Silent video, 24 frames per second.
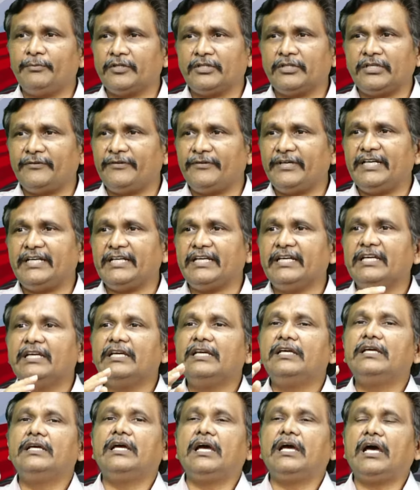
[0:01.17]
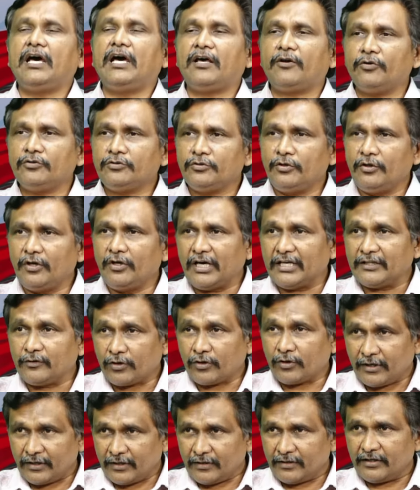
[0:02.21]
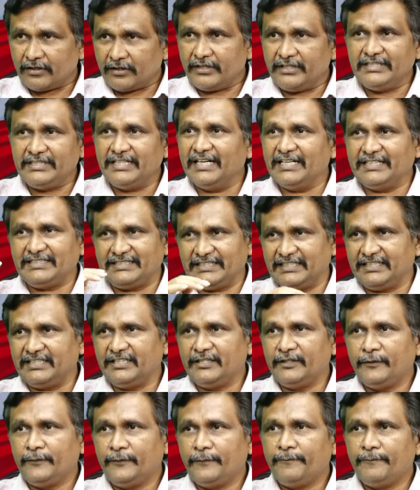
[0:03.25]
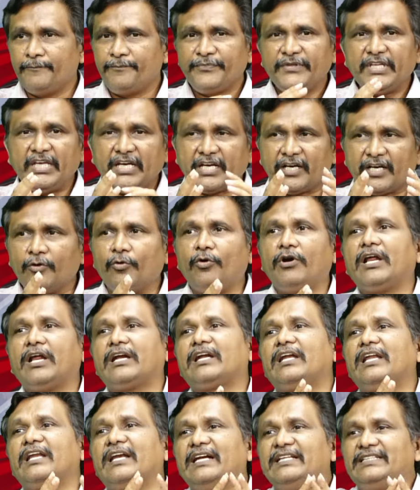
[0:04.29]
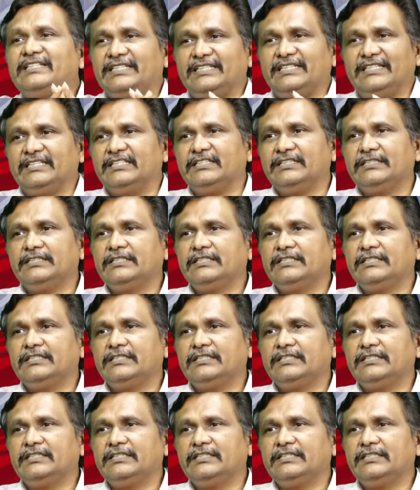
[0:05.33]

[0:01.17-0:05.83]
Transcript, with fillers: పొందడం ఏంటి ఆ రోజుల్లో అదొక ఇది నడిచేది ఇక్కడ కూడా అట్లా నడిచింది